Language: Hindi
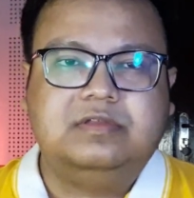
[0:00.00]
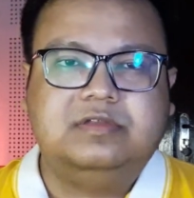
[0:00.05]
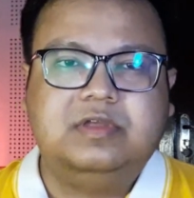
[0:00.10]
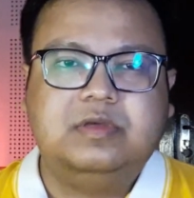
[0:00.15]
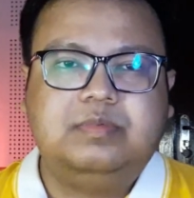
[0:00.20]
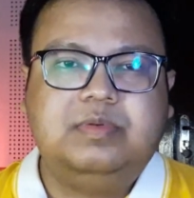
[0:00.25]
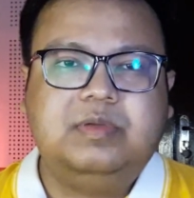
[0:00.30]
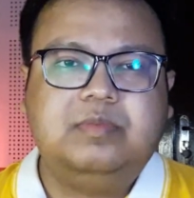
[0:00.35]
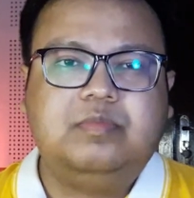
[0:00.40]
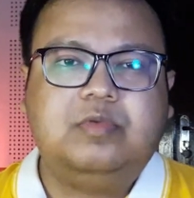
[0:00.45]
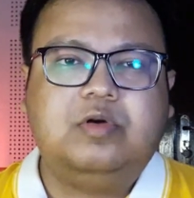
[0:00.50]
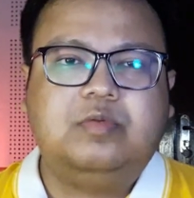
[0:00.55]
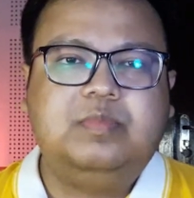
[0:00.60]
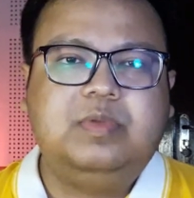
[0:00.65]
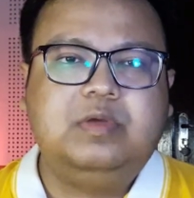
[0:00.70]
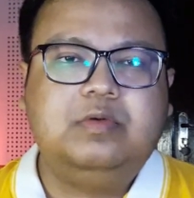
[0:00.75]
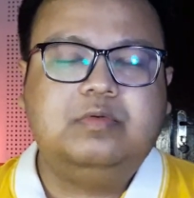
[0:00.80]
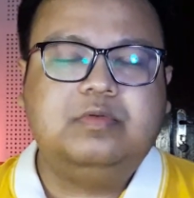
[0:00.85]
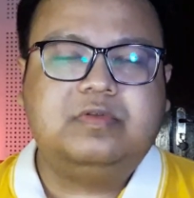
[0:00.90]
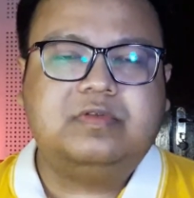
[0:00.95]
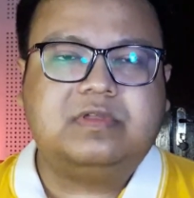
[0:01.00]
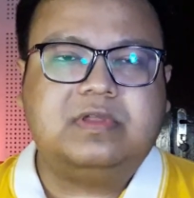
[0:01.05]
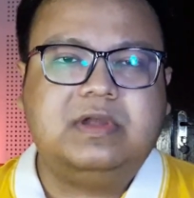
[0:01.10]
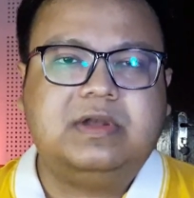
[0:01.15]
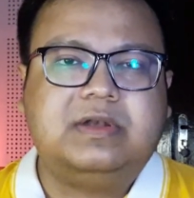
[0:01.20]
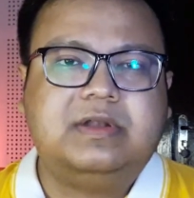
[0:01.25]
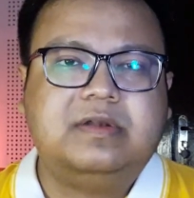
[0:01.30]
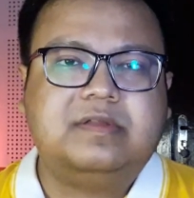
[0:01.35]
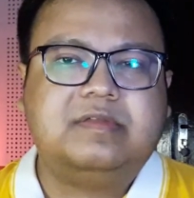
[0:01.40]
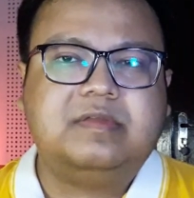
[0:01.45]
जब ही बॉबी उस
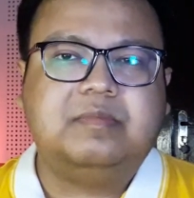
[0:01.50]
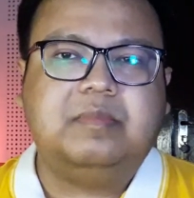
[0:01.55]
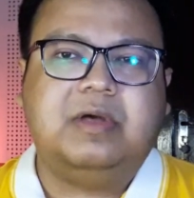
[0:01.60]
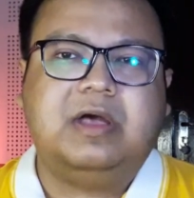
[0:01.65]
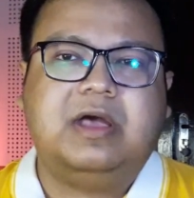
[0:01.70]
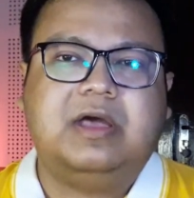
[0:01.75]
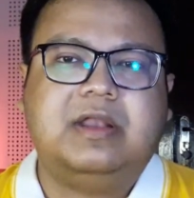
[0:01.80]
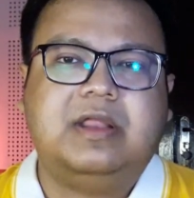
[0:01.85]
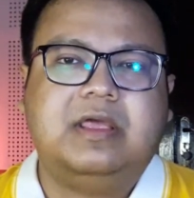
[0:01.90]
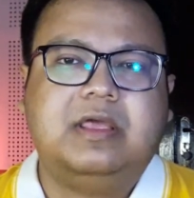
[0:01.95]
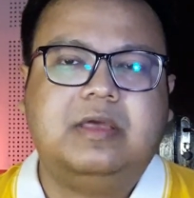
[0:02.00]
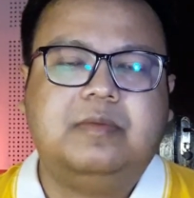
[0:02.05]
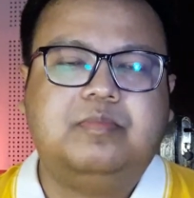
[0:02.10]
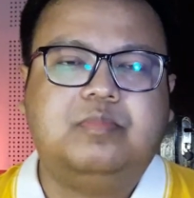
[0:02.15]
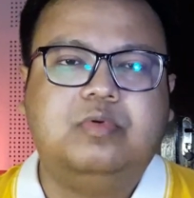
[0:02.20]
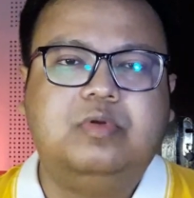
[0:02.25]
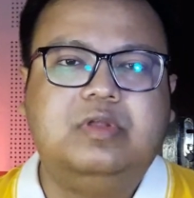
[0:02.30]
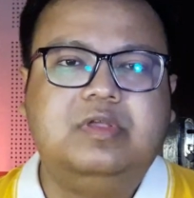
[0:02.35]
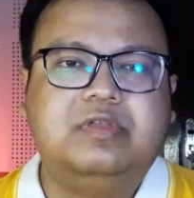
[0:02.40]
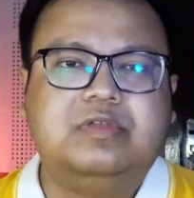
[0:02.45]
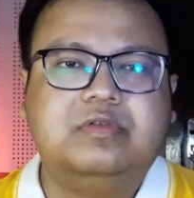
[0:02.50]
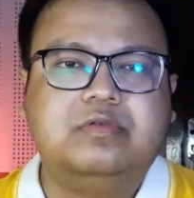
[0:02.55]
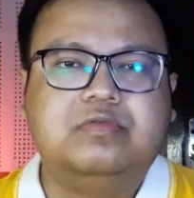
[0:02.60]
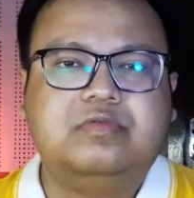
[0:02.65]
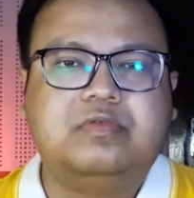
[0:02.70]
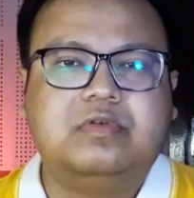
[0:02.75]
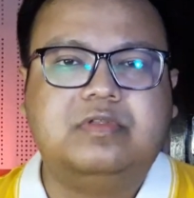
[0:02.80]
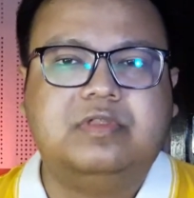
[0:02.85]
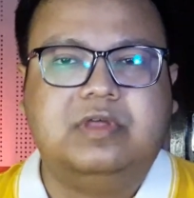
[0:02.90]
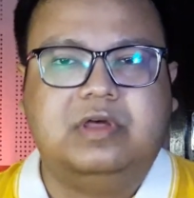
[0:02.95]
थिएटर से बाहर आया पुलिस ने
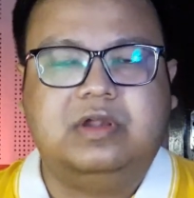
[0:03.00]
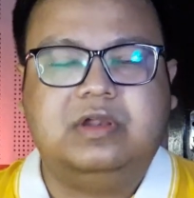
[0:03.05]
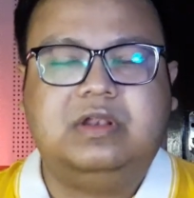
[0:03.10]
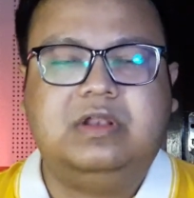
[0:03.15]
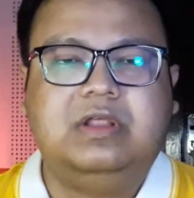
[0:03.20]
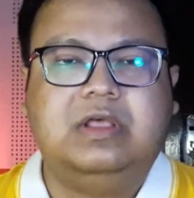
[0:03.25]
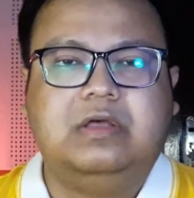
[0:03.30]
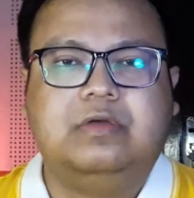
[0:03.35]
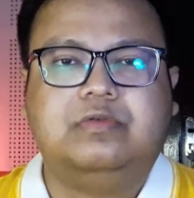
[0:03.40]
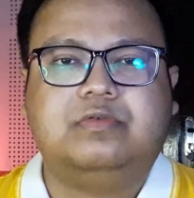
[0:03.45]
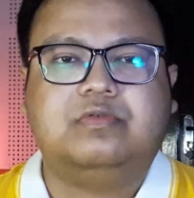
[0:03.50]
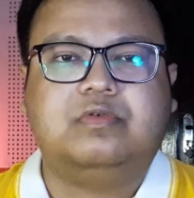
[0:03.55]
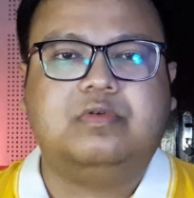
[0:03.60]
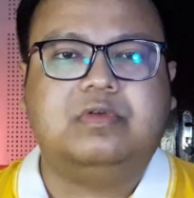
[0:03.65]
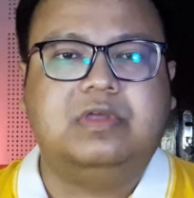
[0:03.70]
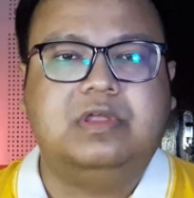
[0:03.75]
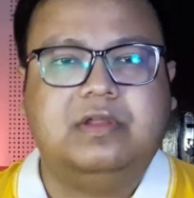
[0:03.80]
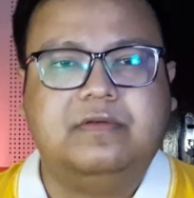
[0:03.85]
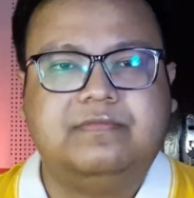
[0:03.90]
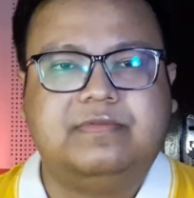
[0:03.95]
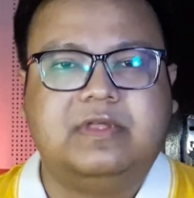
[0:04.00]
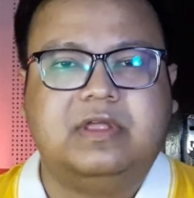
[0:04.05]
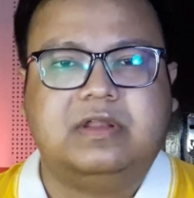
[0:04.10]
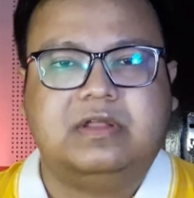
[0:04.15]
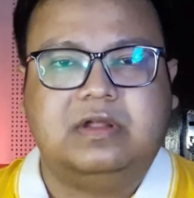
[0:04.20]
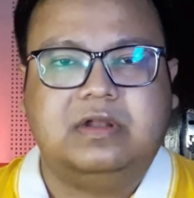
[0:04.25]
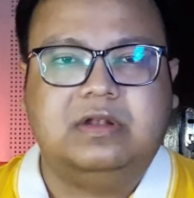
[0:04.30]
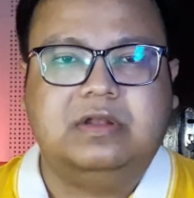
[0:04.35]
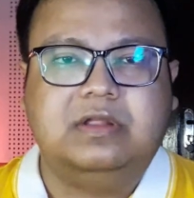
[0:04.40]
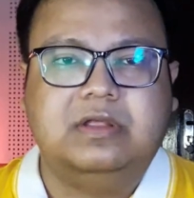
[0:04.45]
उसको धर लिया उसको गिरफ्तार
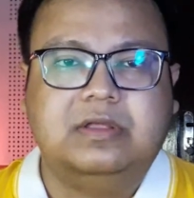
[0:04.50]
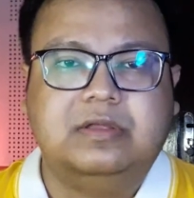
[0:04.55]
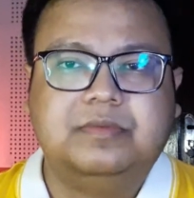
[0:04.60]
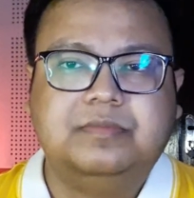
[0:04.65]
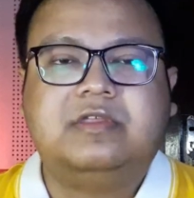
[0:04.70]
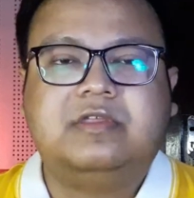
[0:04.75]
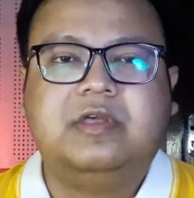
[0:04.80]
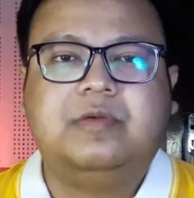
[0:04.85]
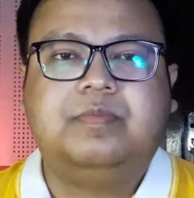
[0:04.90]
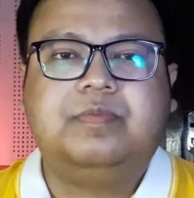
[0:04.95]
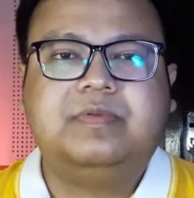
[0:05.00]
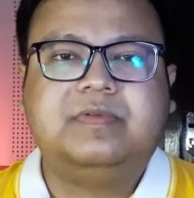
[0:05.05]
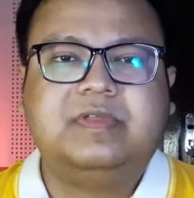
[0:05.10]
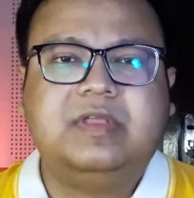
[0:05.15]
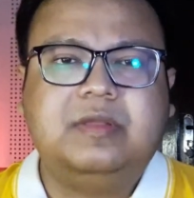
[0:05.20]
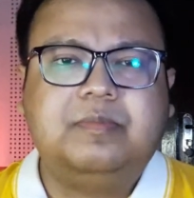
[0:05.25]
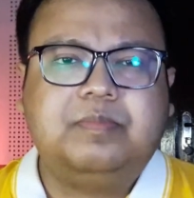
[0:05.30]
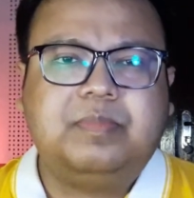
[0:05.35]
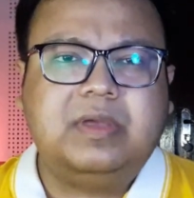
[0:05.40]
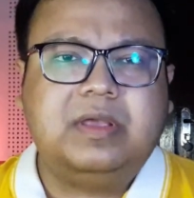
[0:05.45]
कर लिया सबसे